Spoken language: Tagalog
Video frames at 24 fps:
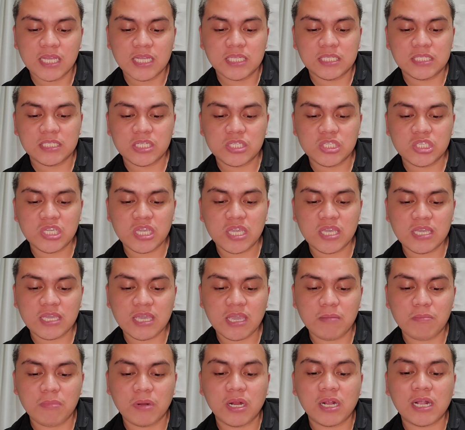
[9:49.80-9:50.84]
Si
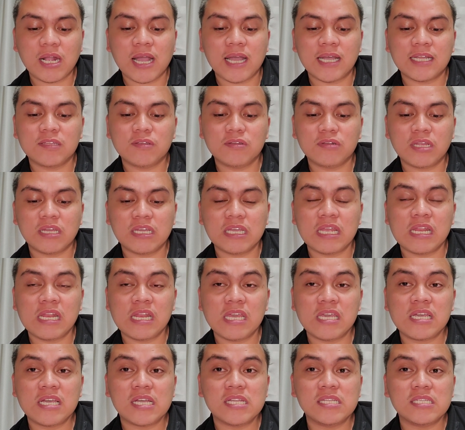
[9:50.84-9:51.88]
Jinky Mercado ng
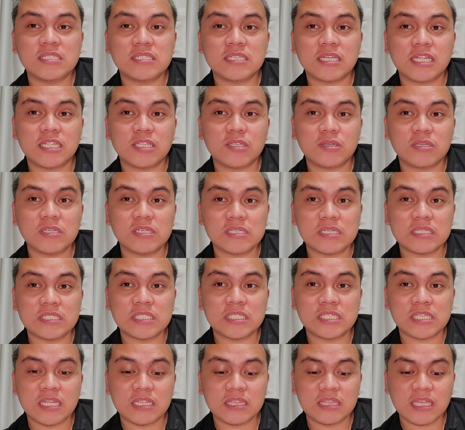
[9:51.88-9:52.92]
Iligan City,
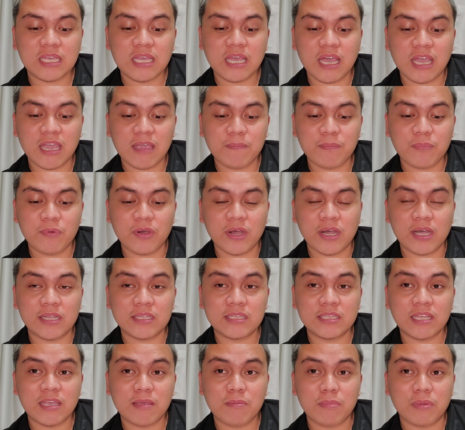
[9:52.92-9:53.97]
City hi po
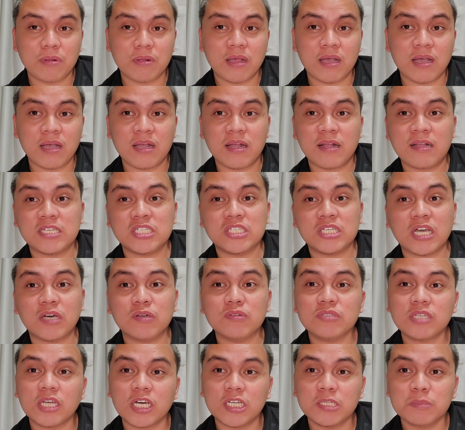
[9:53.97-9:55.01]
ate, uh,
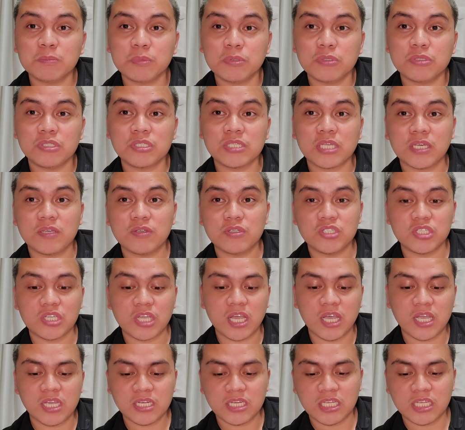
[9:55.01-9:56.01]
shout out po sa iyo diyan.